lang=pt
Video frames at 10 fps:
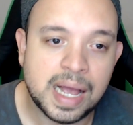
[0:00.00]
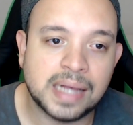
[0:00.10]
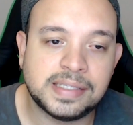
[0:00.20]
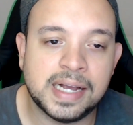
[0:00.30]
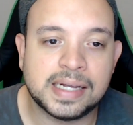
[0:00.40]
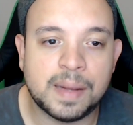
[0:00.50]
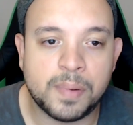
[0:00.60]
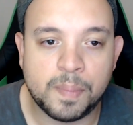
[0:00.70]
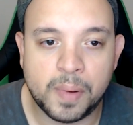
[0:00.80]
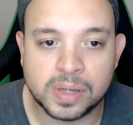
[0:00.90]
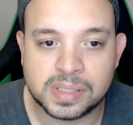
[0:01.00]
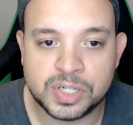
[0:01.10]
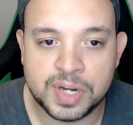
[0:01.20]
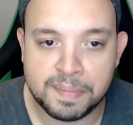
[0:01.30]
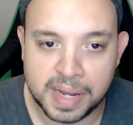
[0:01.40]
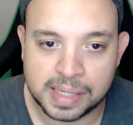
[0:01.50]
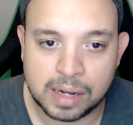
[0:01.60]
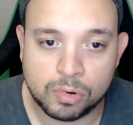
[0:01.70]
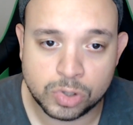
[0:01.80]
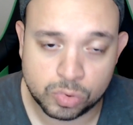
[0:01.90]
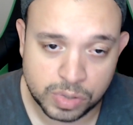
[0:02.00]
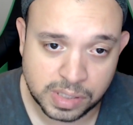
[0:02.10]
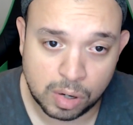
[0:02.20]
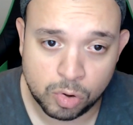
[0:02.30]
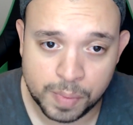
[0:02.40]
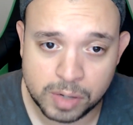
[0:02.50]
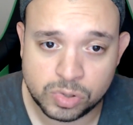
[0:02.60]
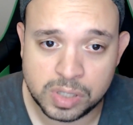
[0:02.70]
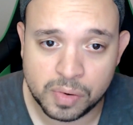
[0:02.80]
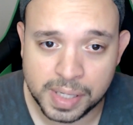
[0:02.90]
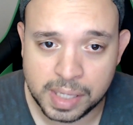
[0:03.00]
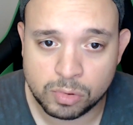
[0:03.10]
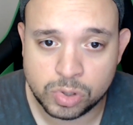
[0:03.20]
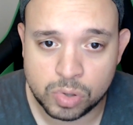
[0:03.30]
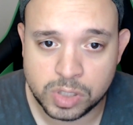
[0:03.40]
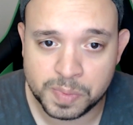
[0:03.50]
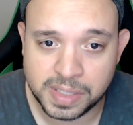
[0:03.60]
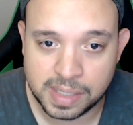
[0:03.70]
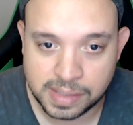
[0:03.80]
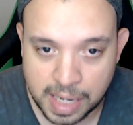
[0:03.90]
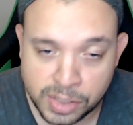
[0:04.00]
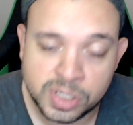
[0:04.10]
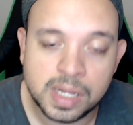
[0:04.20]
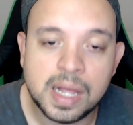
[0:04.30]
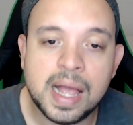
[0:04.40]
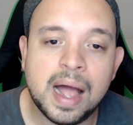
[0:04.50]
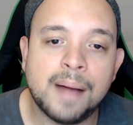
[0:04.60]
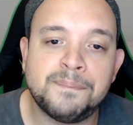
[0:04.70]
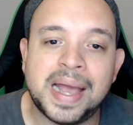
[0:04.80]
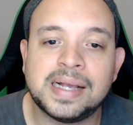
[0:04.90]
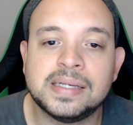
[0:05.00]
acerca da proposta de emenda à Constituição número 51 de 2017, a PEC